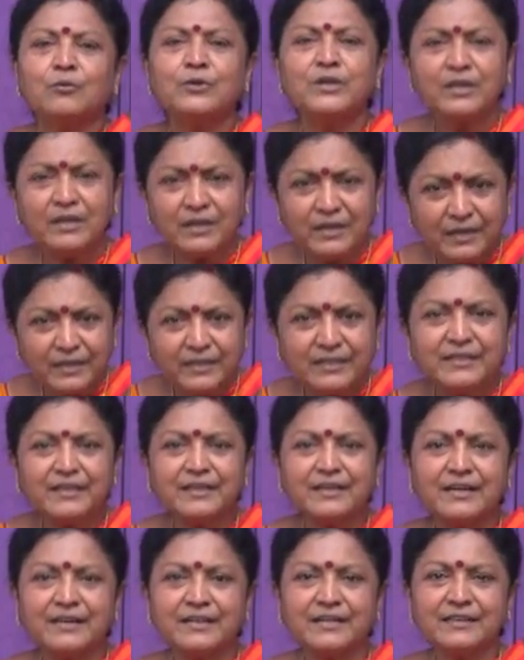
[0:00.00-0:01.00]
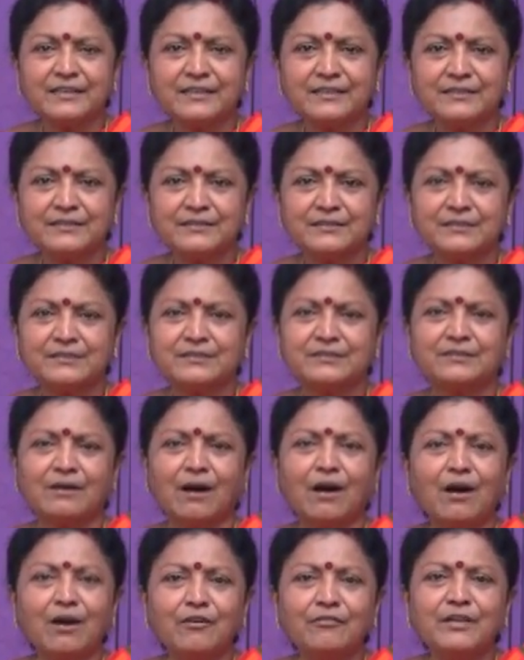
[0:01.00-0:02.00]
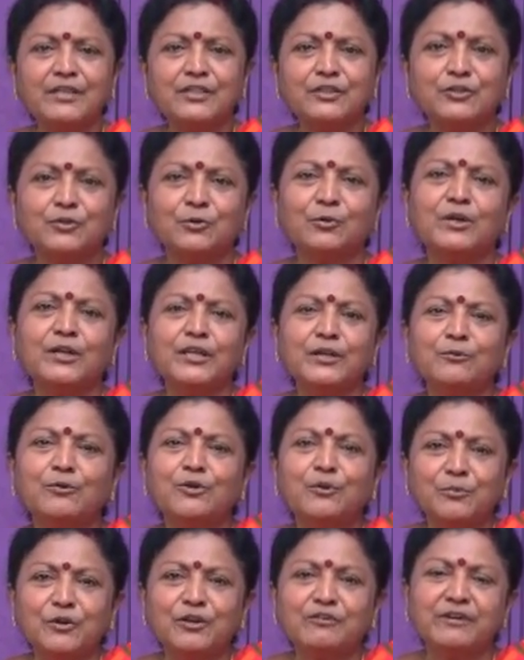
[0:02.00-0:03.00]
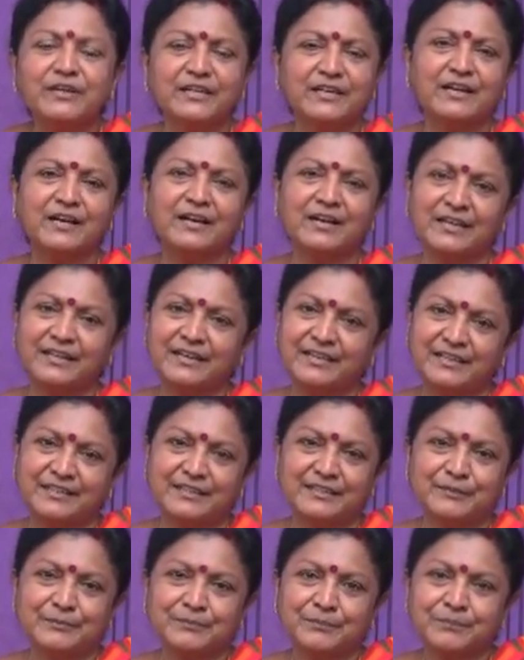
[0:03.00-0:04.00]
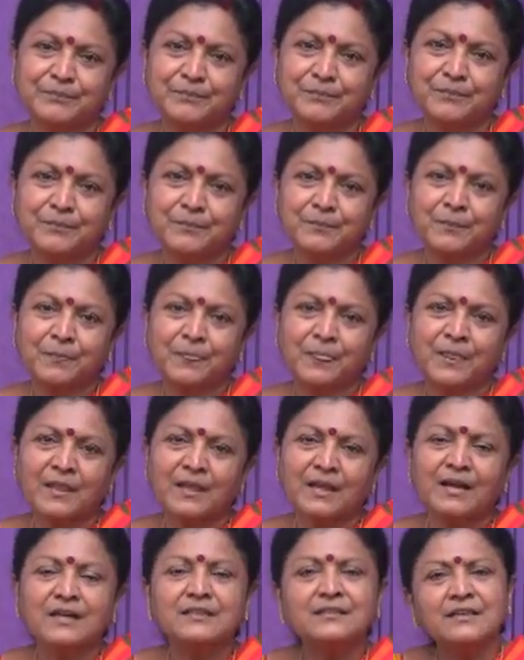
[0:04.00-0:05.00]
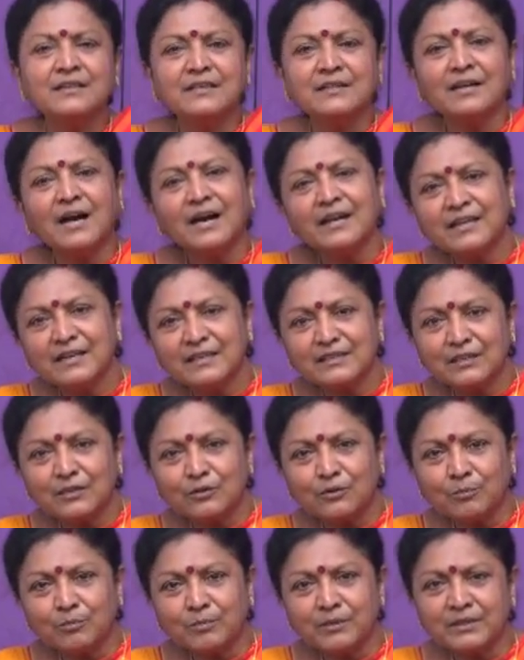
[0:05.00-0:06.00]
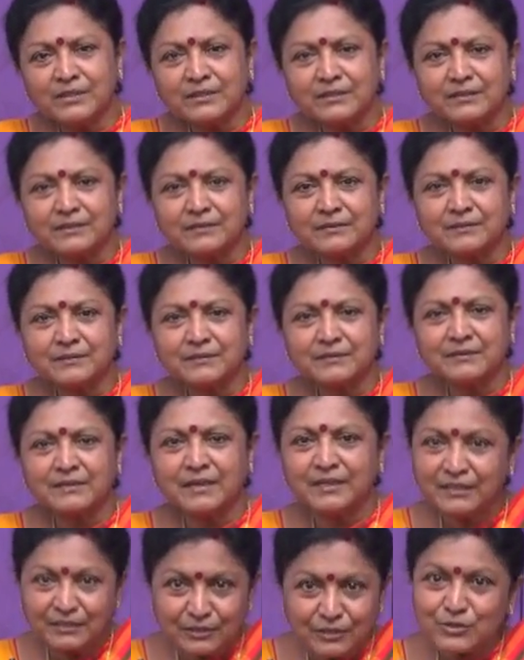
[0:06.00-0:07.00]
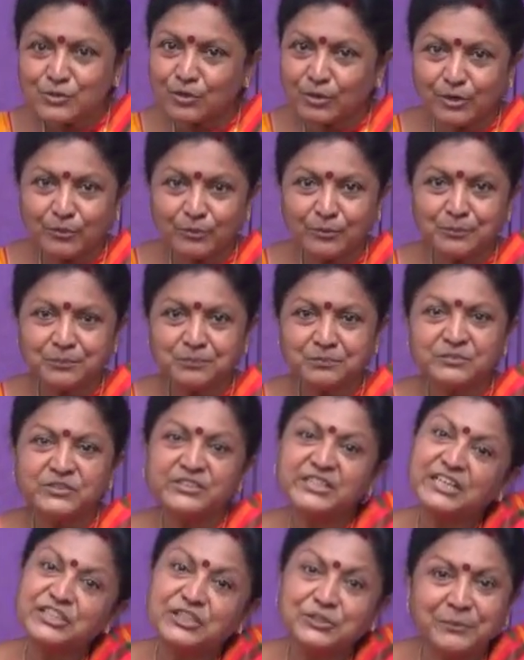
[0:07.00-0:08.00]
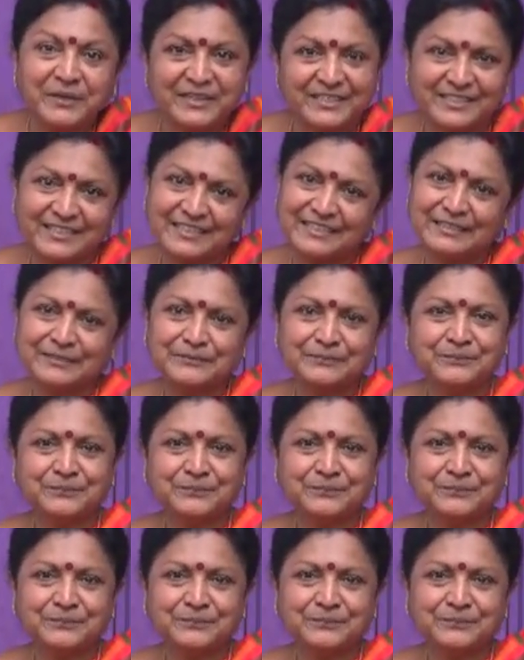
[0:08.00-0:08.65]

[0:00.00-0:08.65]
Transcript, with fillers: உடனடியாக தாவி துள்ளி ஒரு எடுக்கிற ஆளாக நீங்கள் அதை ஆங்கிலத்தில் ரொம்ப நறுக்குன்னு சொல்லிடுவோம் ஜட்ஜ்மெண்டல்